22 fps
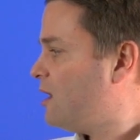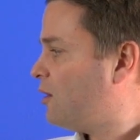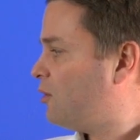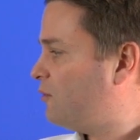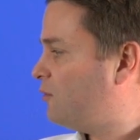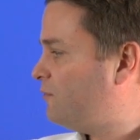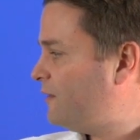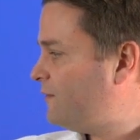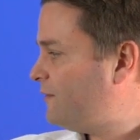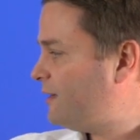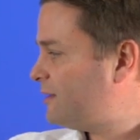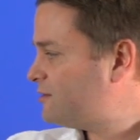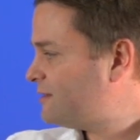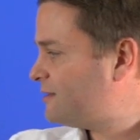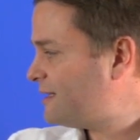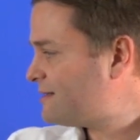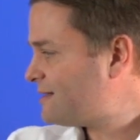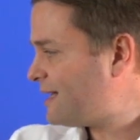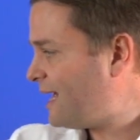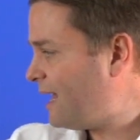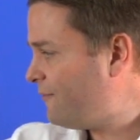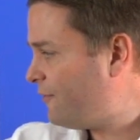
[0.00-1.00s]
Und wenn wir also
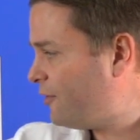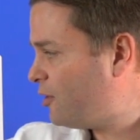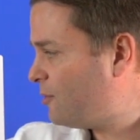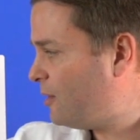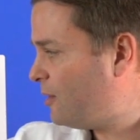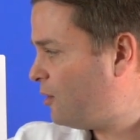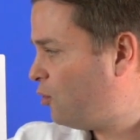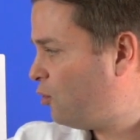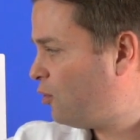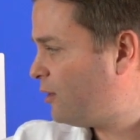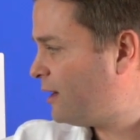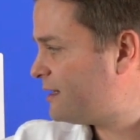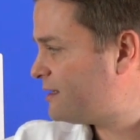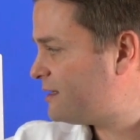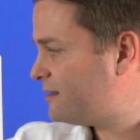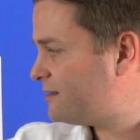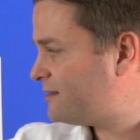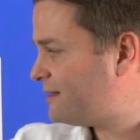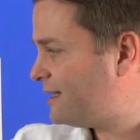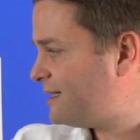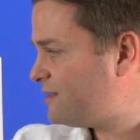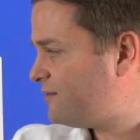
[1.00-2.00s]
das einfach nochmal hochrechnen,
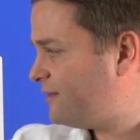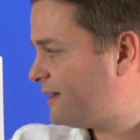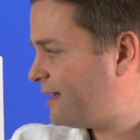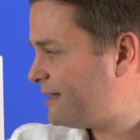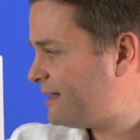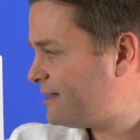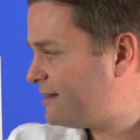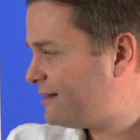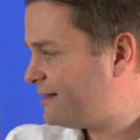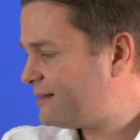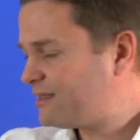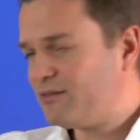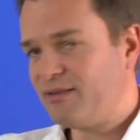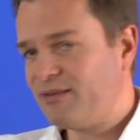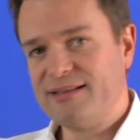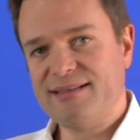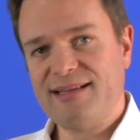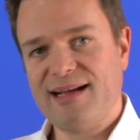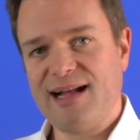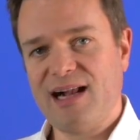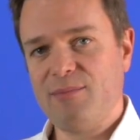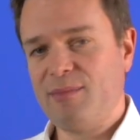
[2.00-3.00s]
das heißt, wir rechnen das
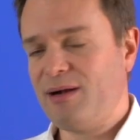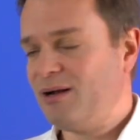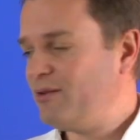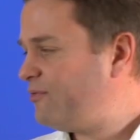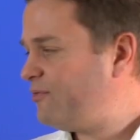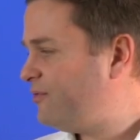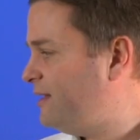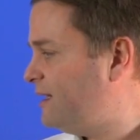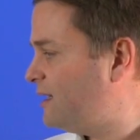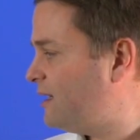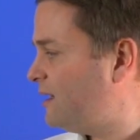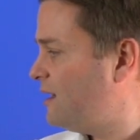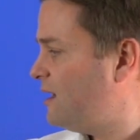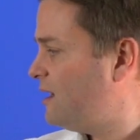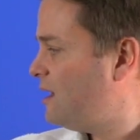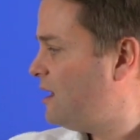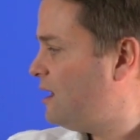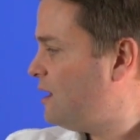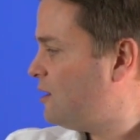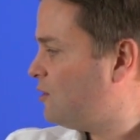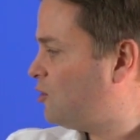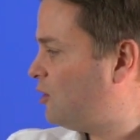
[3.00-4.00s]
Quartal mal 4,
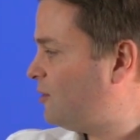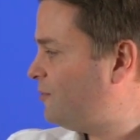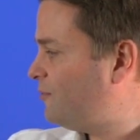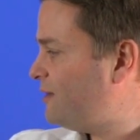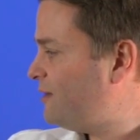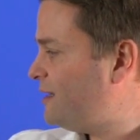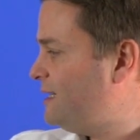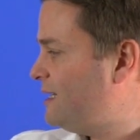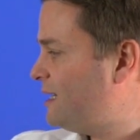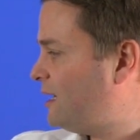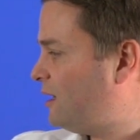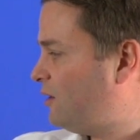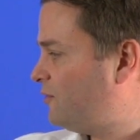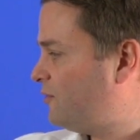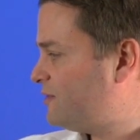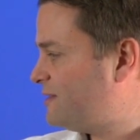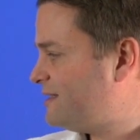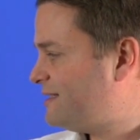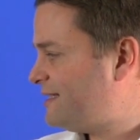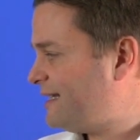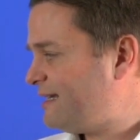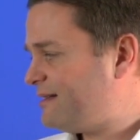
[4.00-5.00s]
kommen wir hier auf
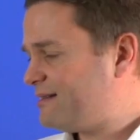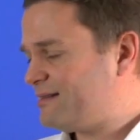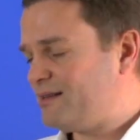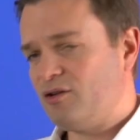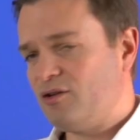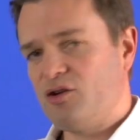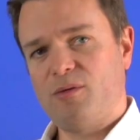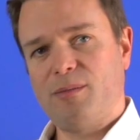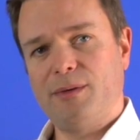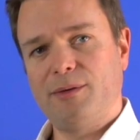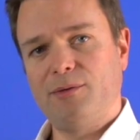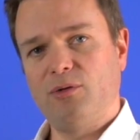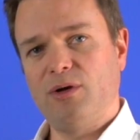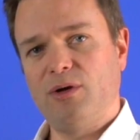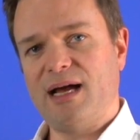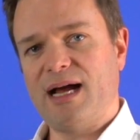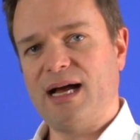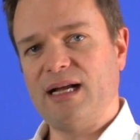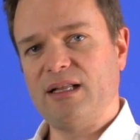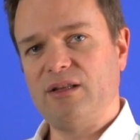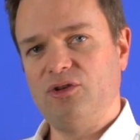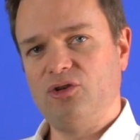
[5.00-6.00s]

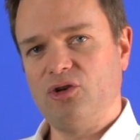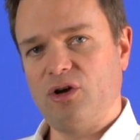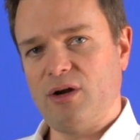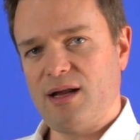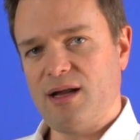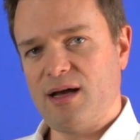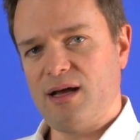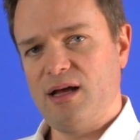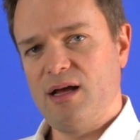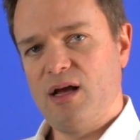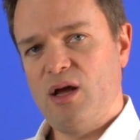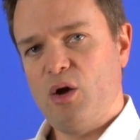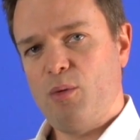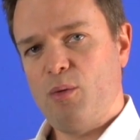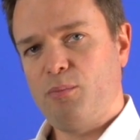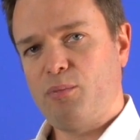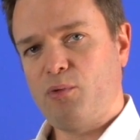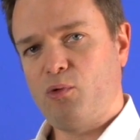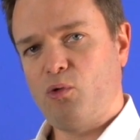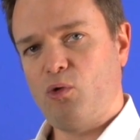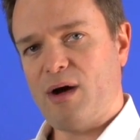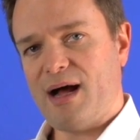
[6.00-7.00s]
16,08 Dollar
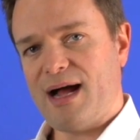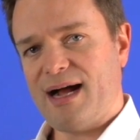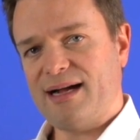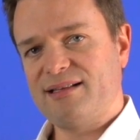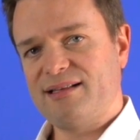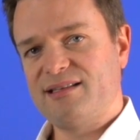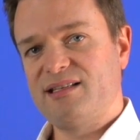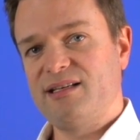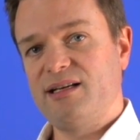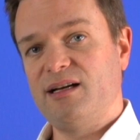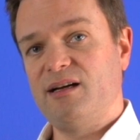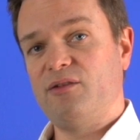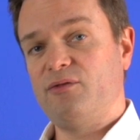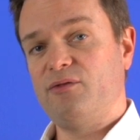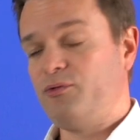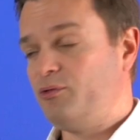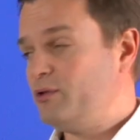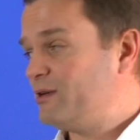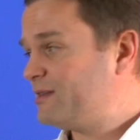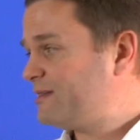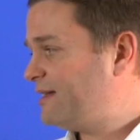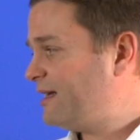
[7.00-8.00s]
pro Aktie
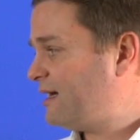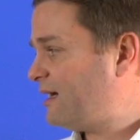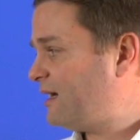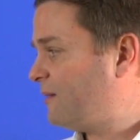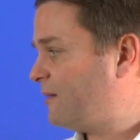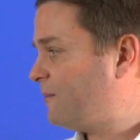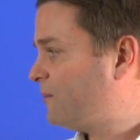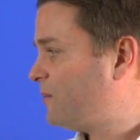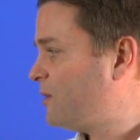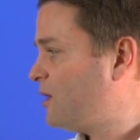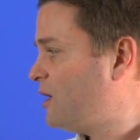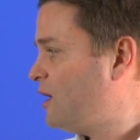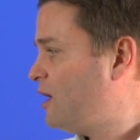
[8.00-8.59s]
fürs Jahr.